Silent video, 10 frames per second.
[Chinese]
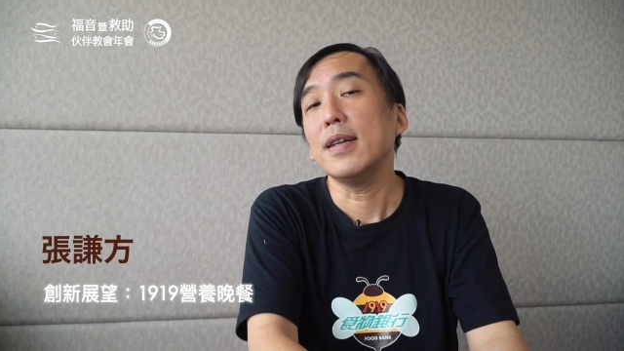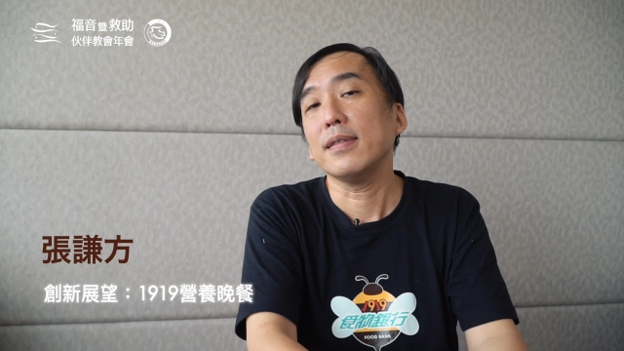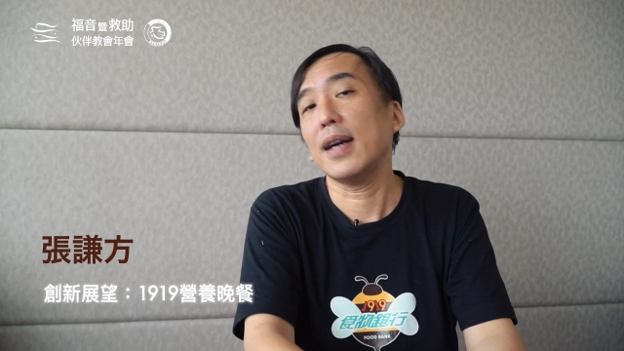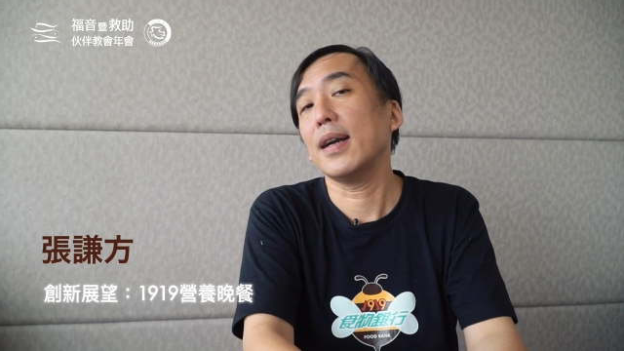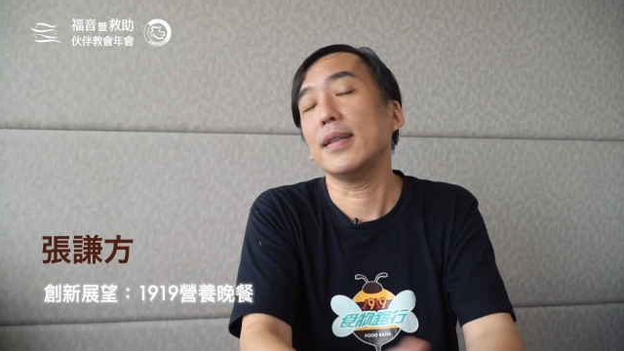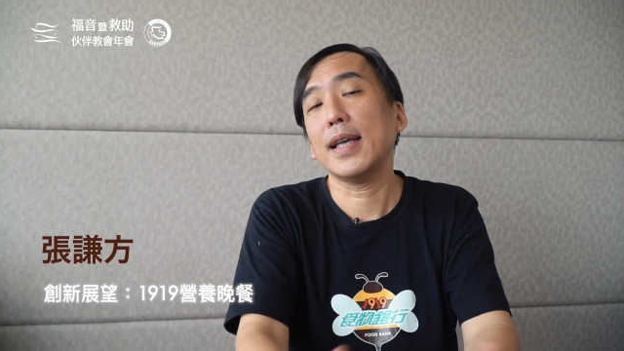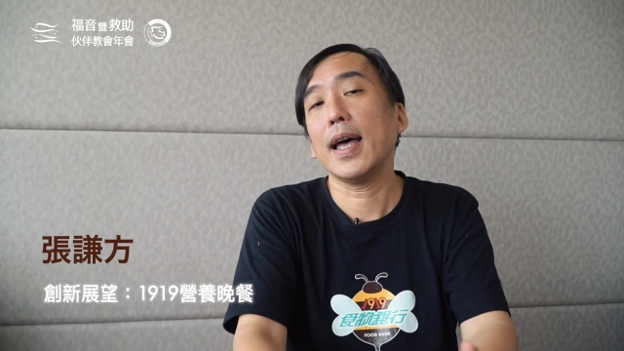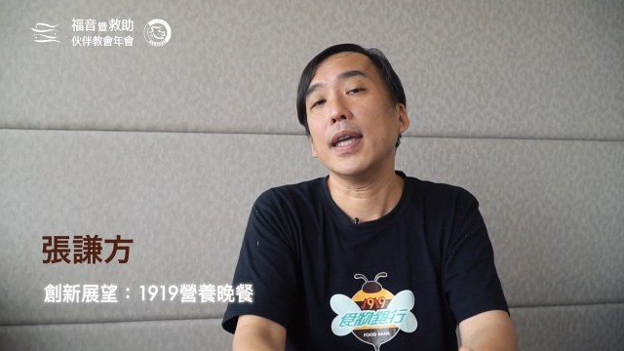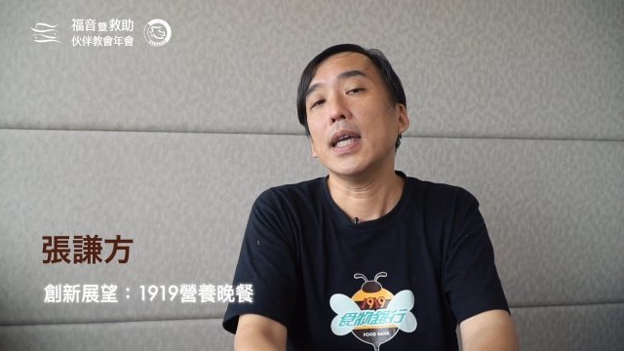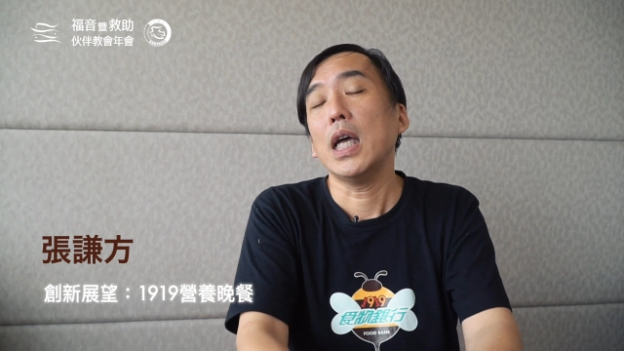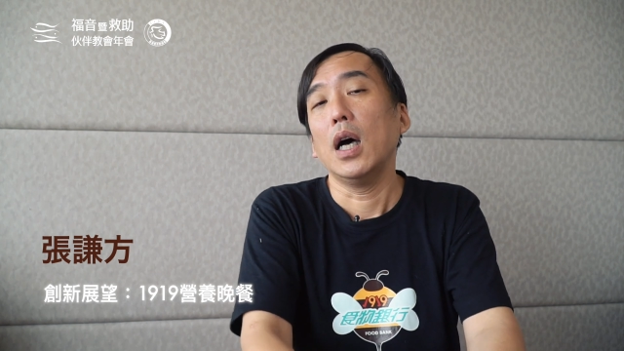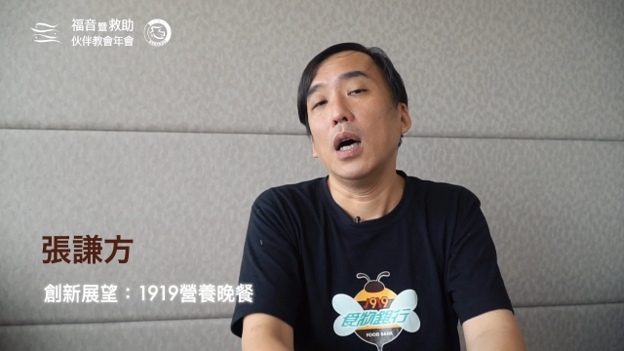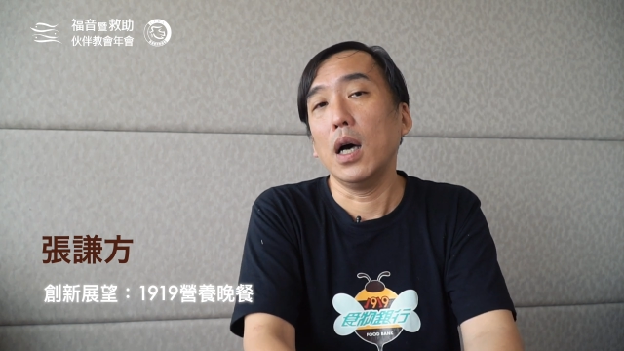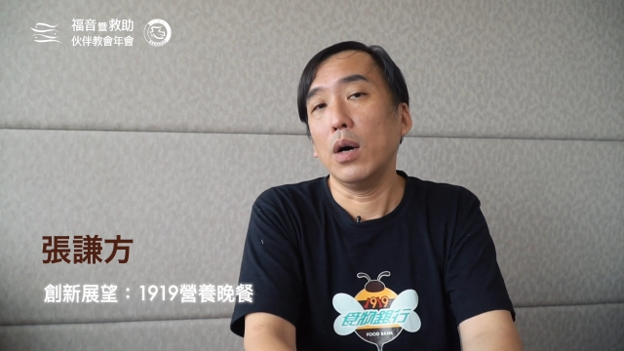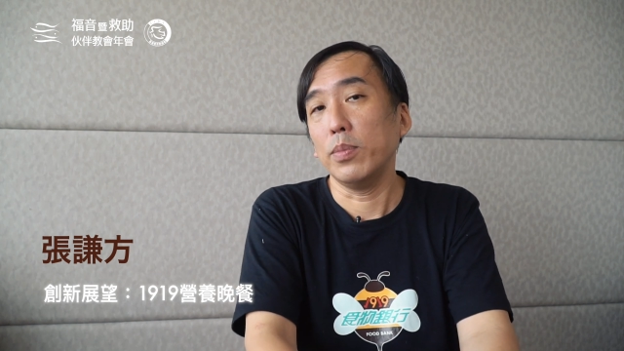当然，在
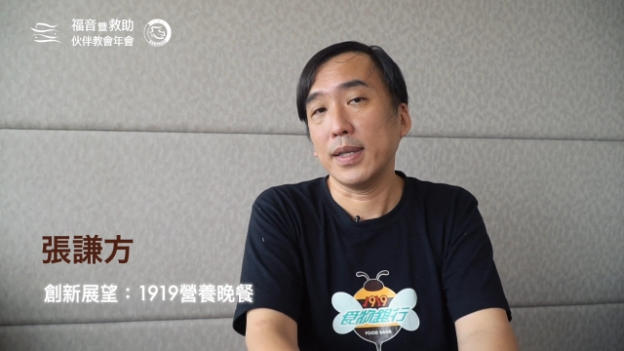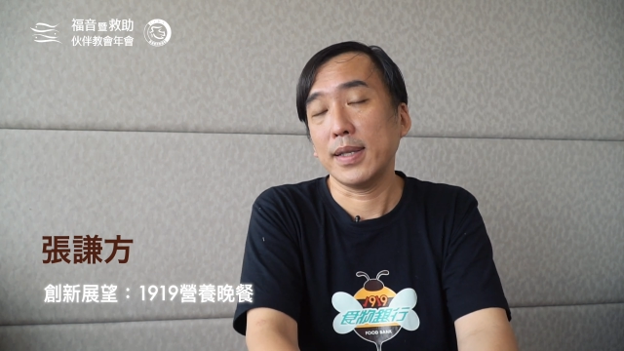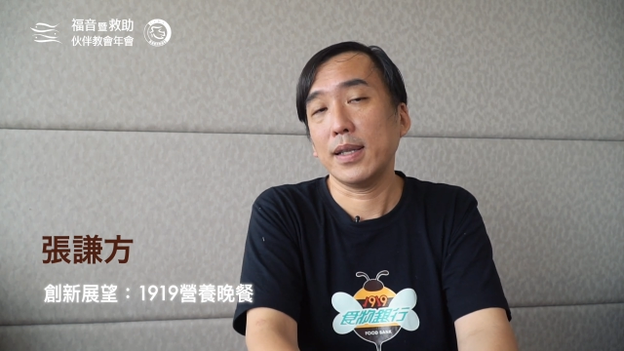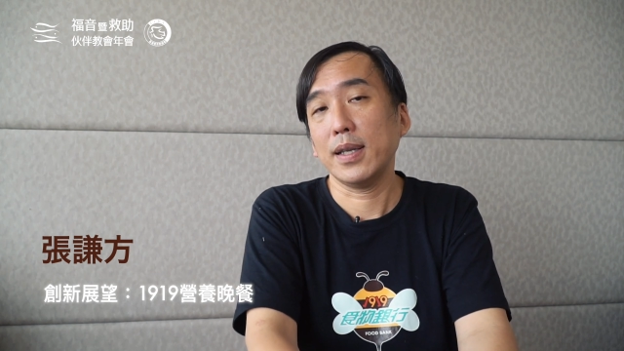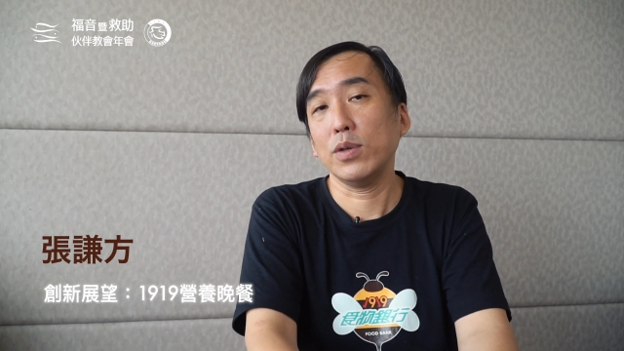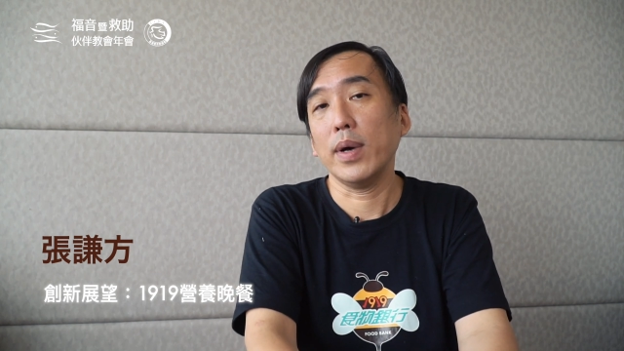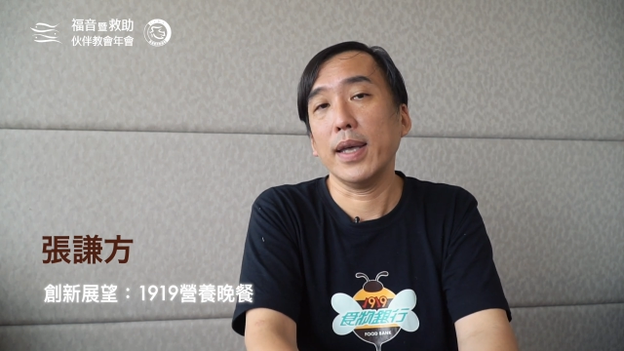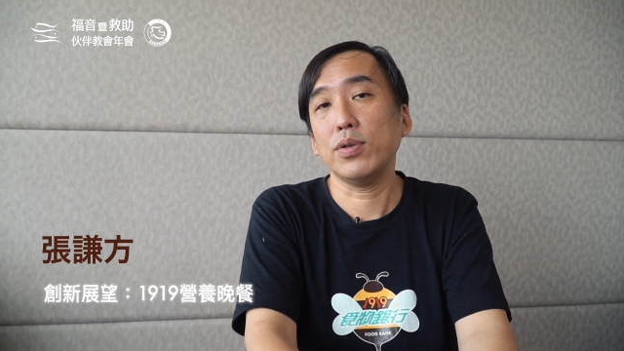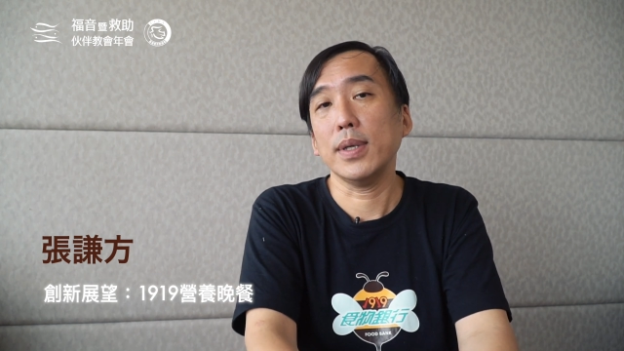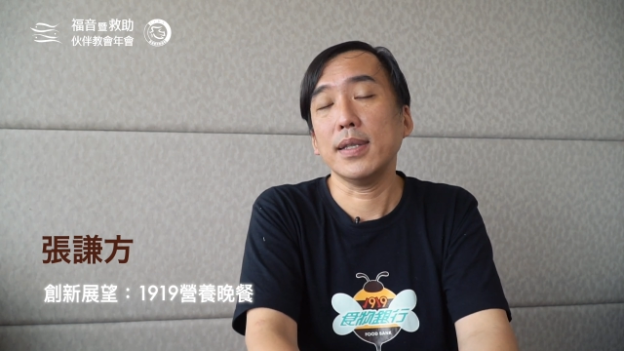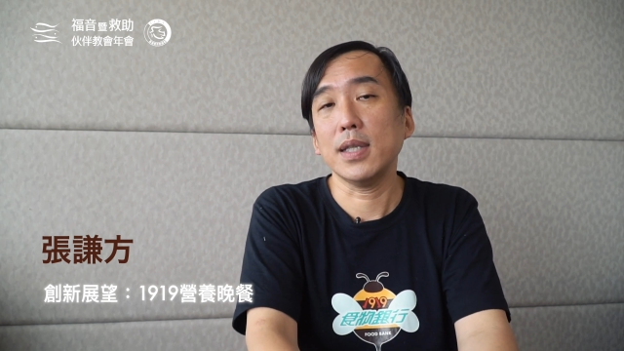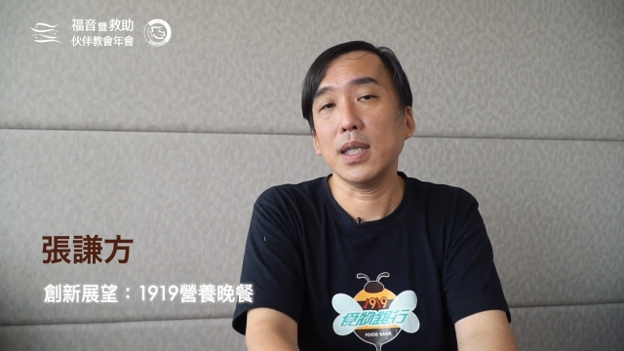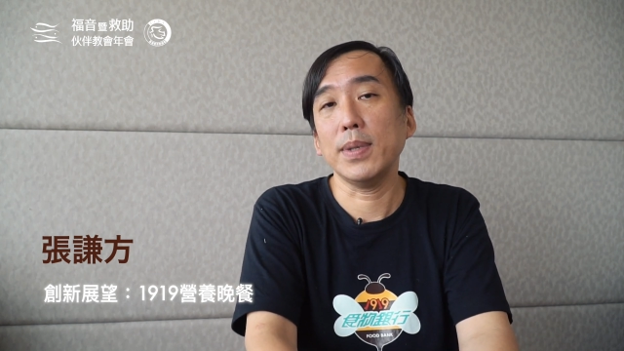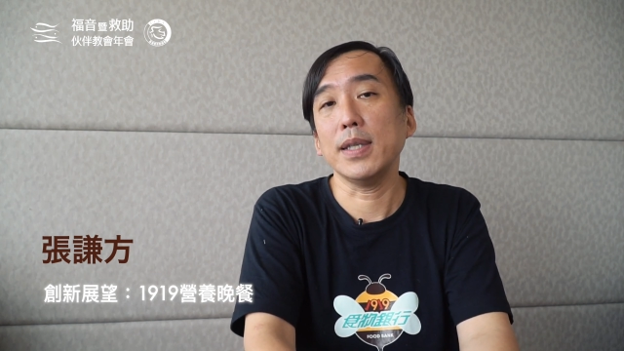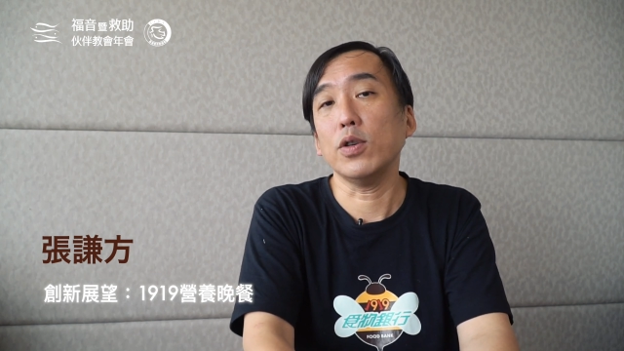呃，我们也在听过
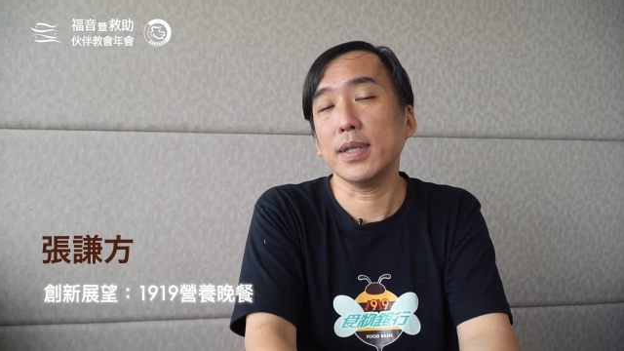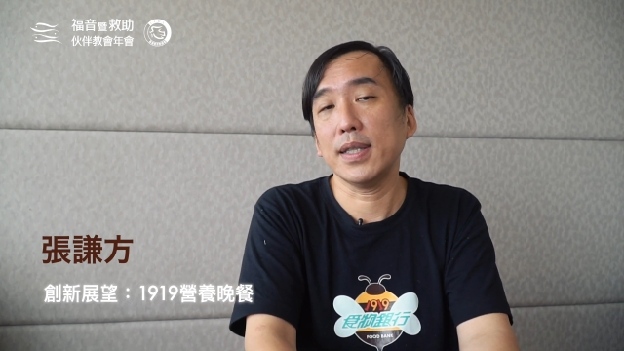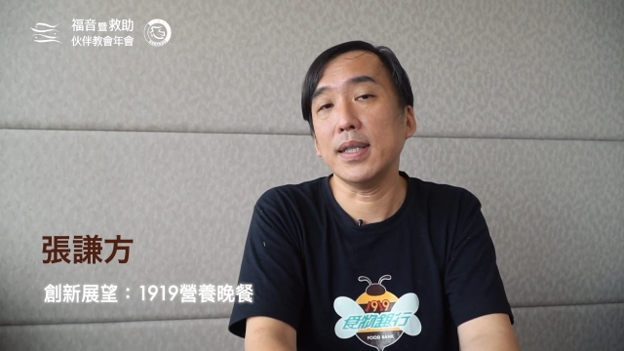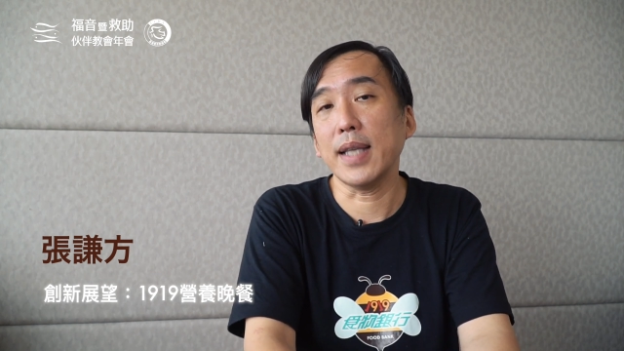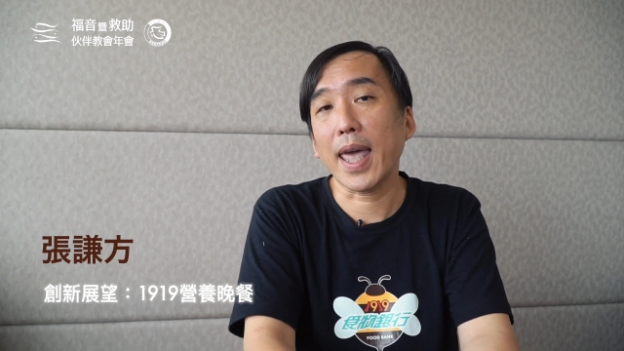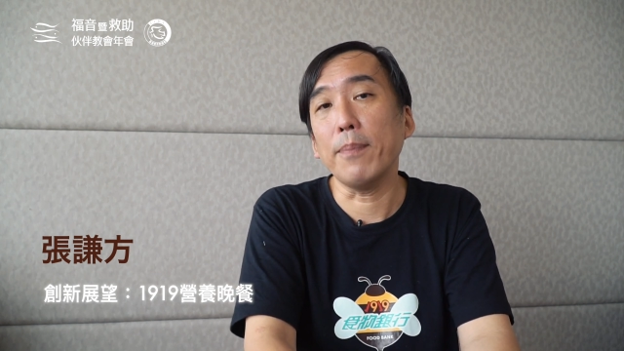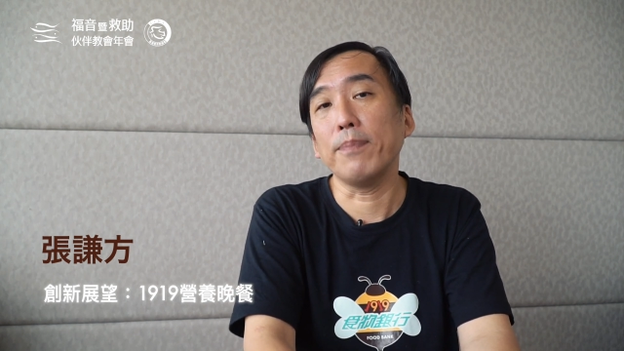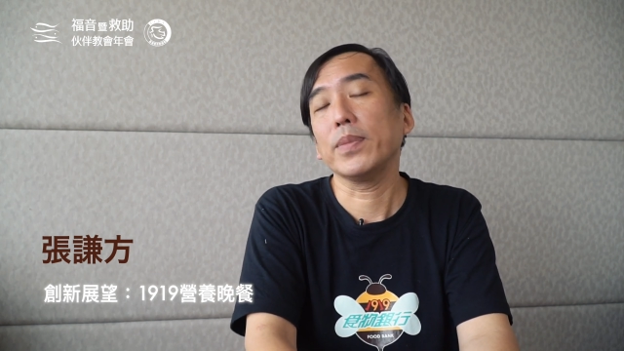HACCP 这种四 M，